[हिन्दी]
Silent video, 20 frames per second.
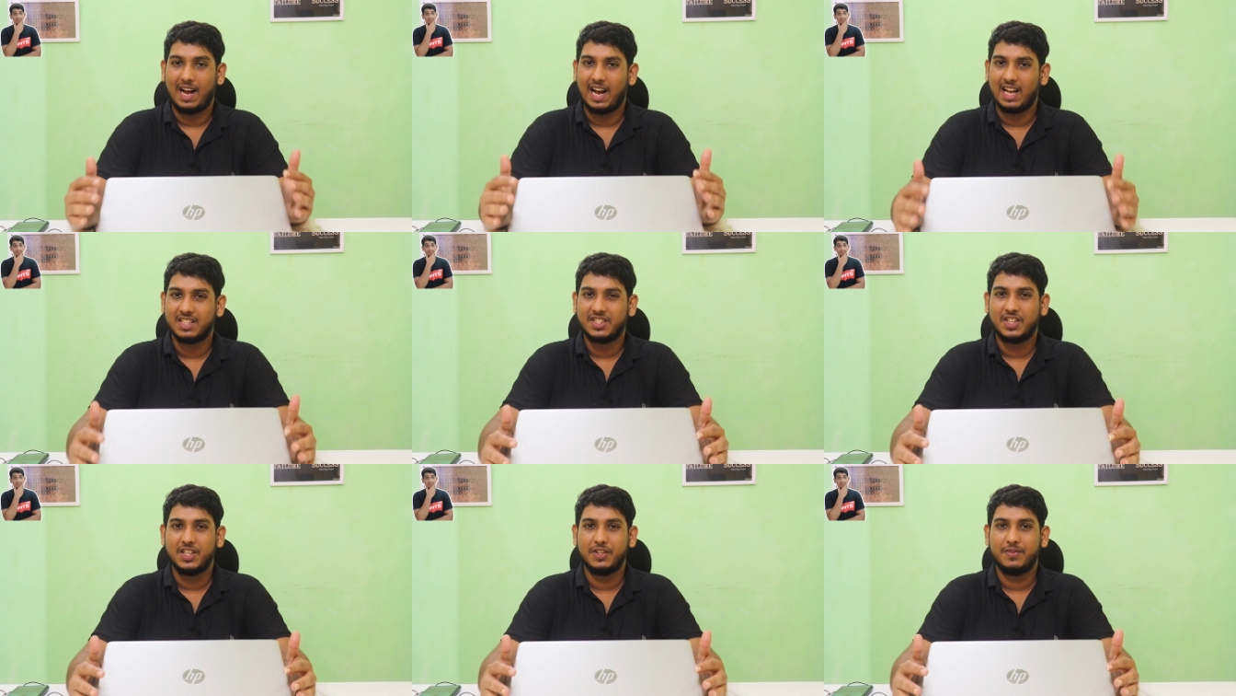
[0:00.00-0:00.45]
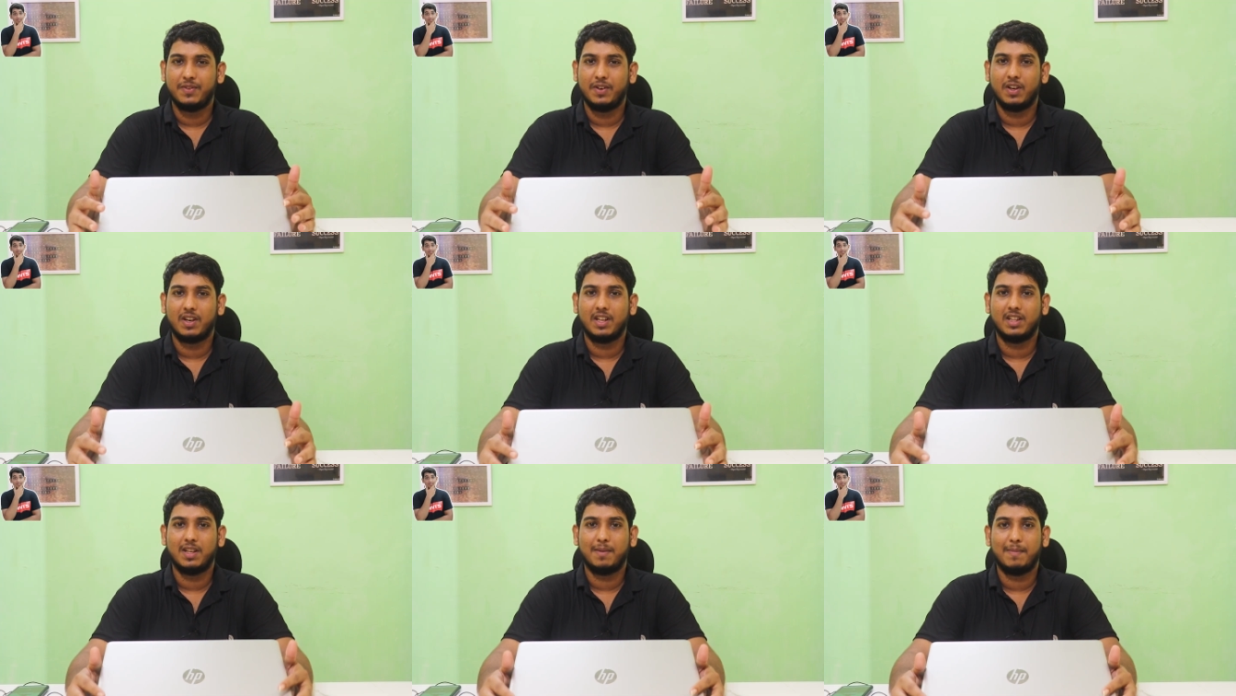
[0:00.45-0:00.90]
आज के इस वीडियो
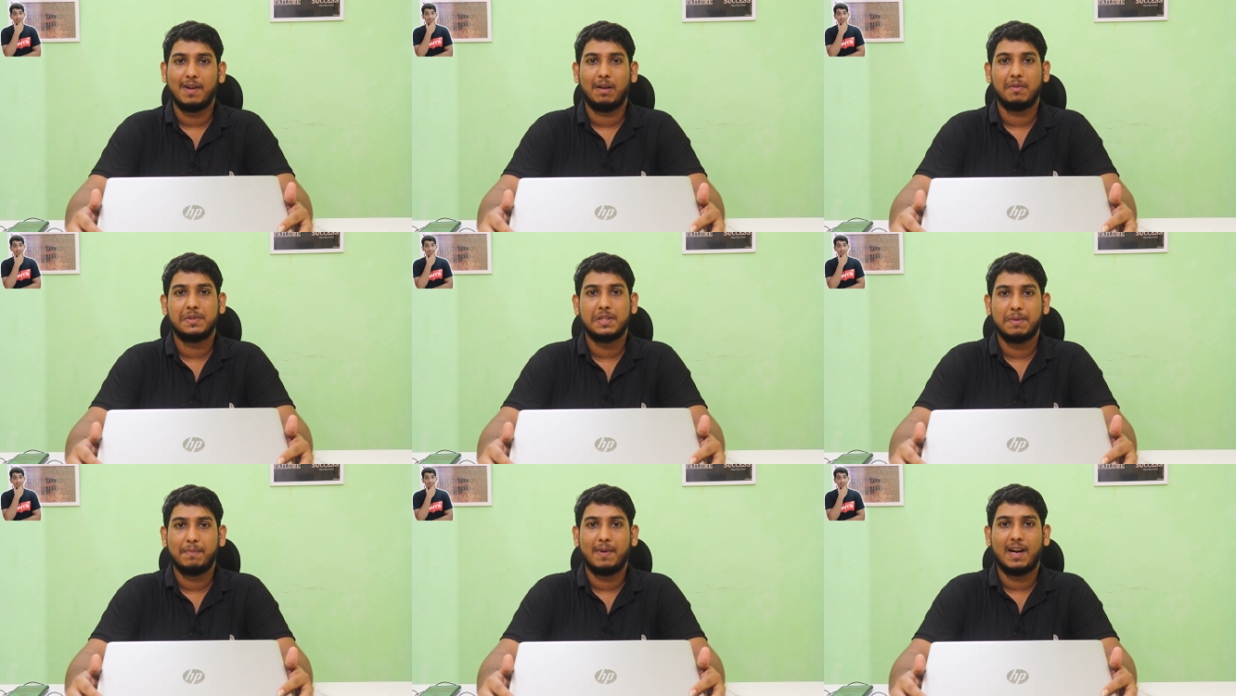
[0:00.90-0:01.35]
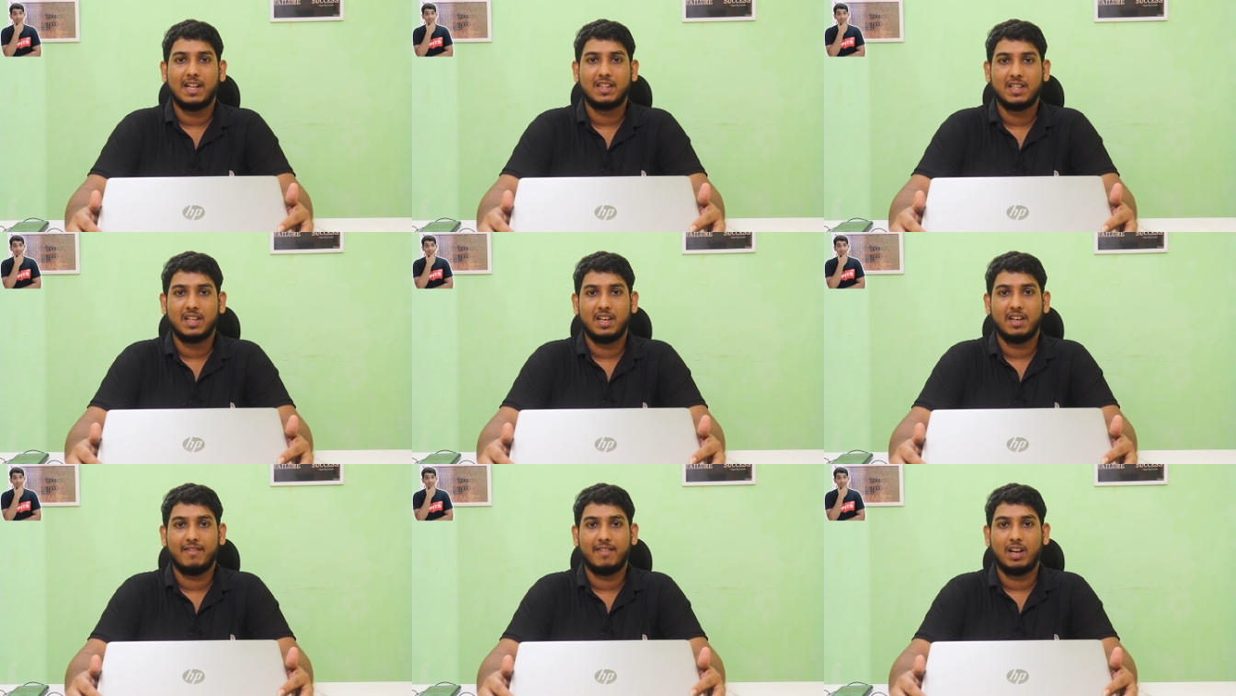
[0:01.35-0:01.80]
के अंदर मैं आपसे बात
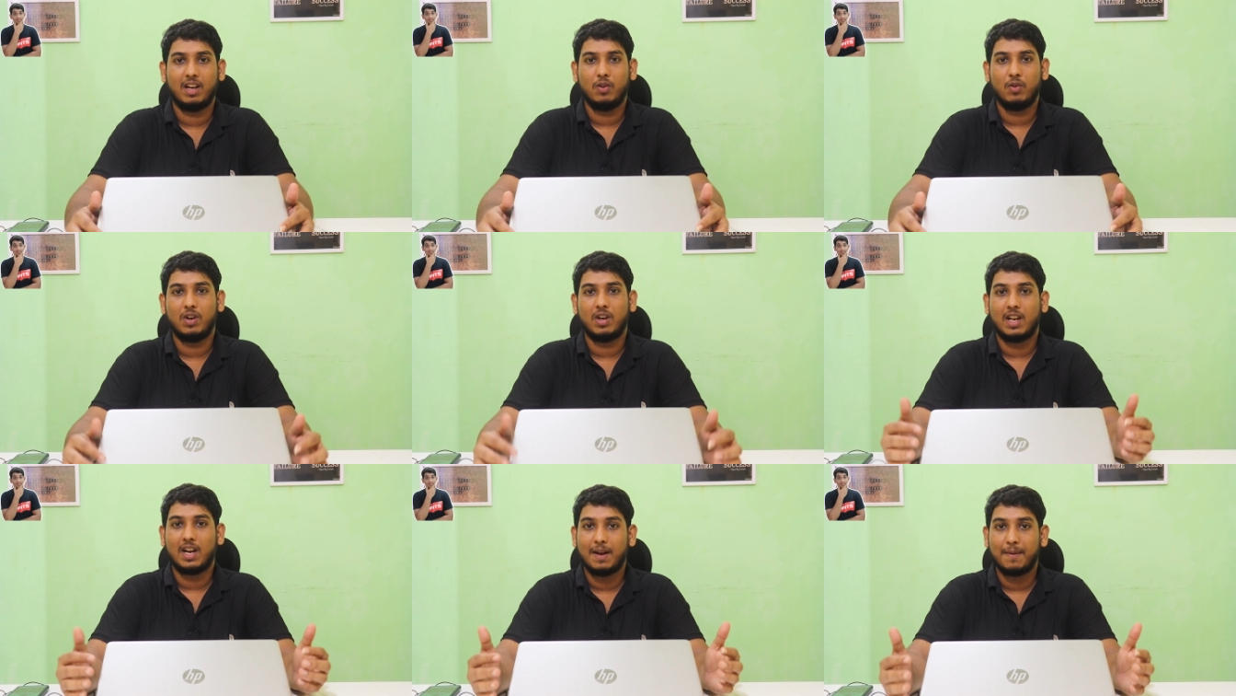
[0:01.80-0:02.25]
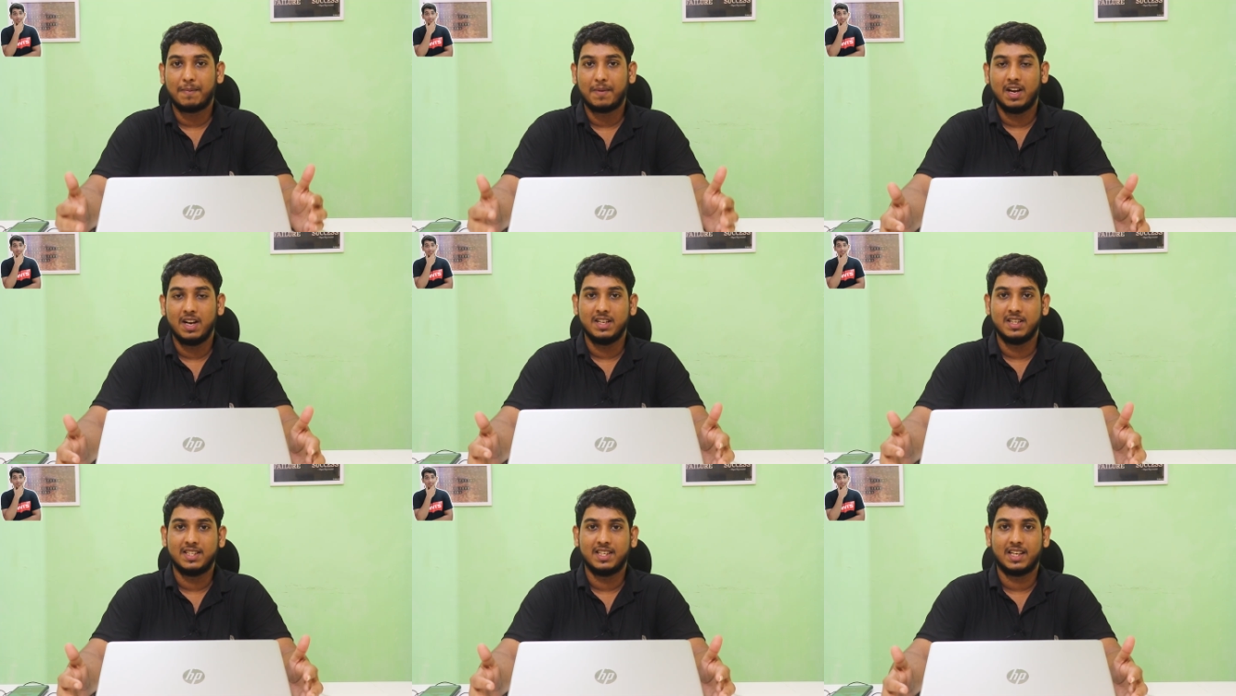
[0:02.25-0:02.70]
करने वाला हूँ अगर आपका
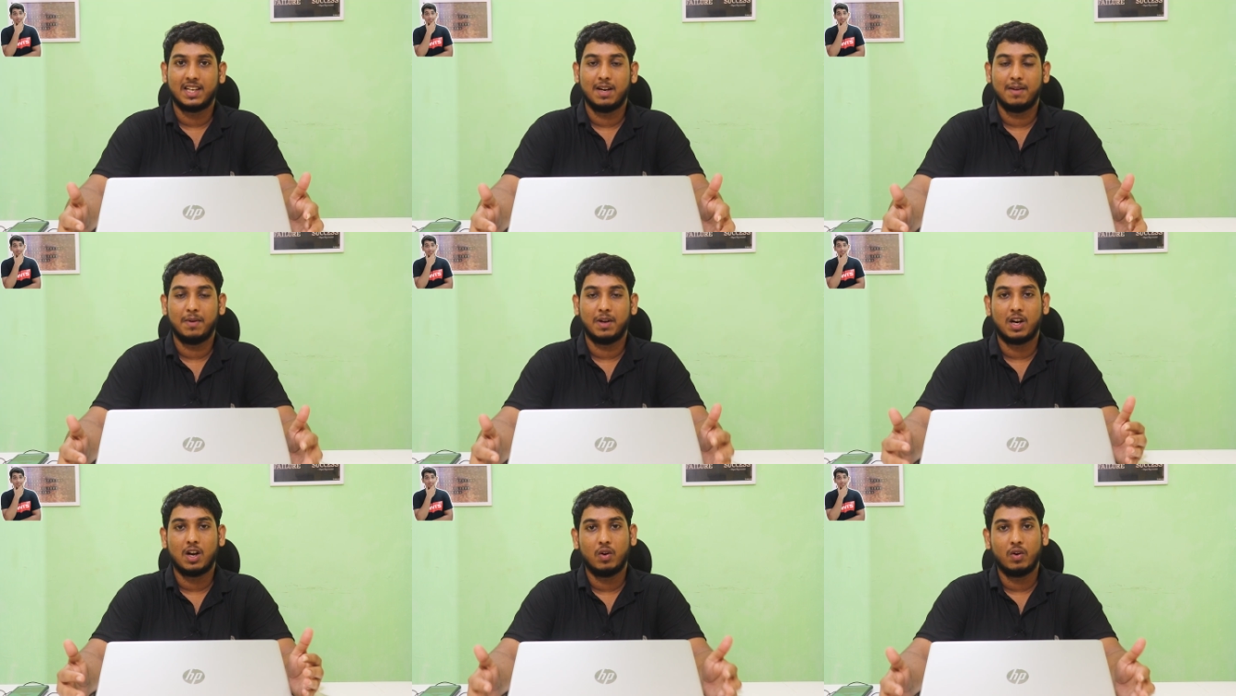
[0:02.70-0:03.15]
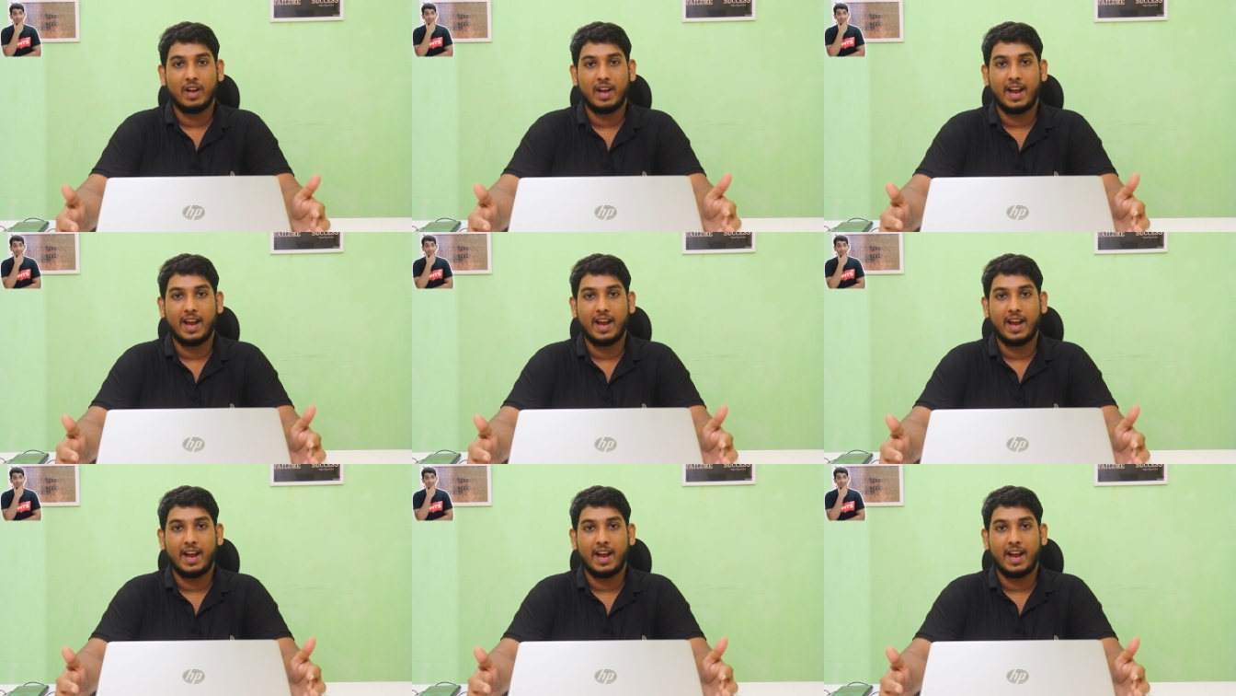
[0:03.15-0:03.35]
इंस्टाग्राम अकाउंट